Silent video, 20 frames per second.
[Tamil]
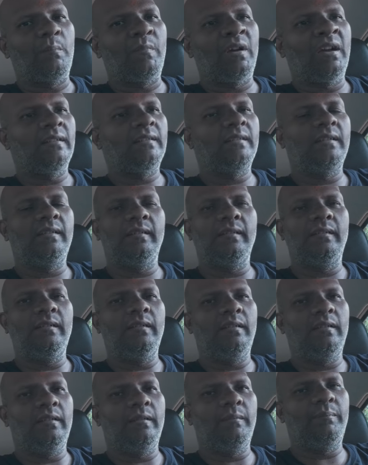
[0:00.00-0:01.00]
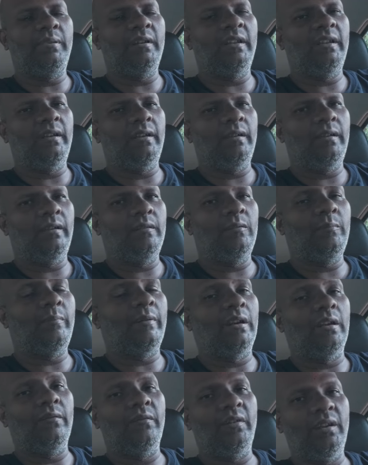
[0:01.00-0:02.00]
மாஸ்டர்ஸுக்கு ரிப்ளை இது
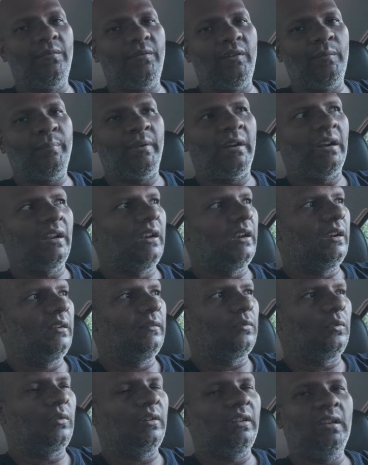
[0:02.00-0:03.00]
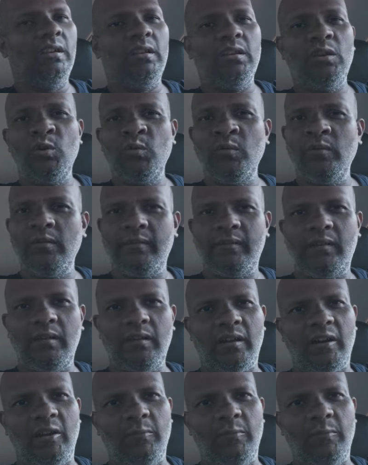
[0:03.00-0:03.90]
பண்ணல வெரிஃபை பண்ணலைன்னு சொல்லி யூனிவர்சிட்டிக்கு